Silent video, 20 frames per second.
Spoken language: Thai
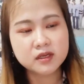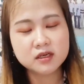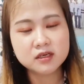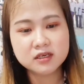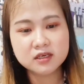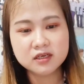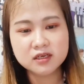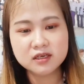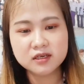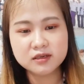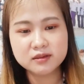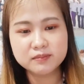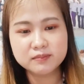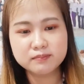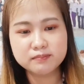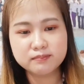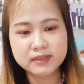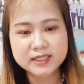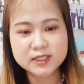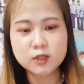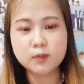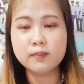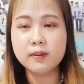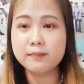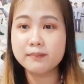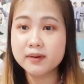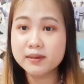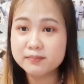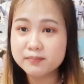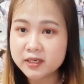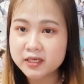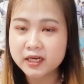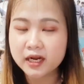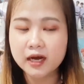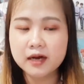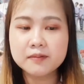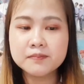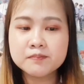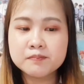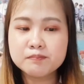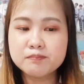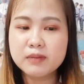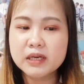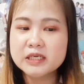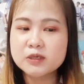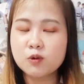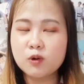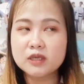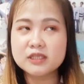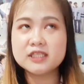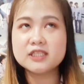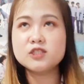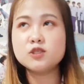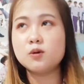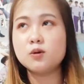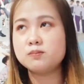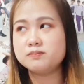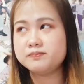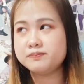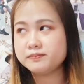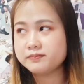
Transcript: คือมันจบแบบมืดๆอ่ะ มันควรจะจบ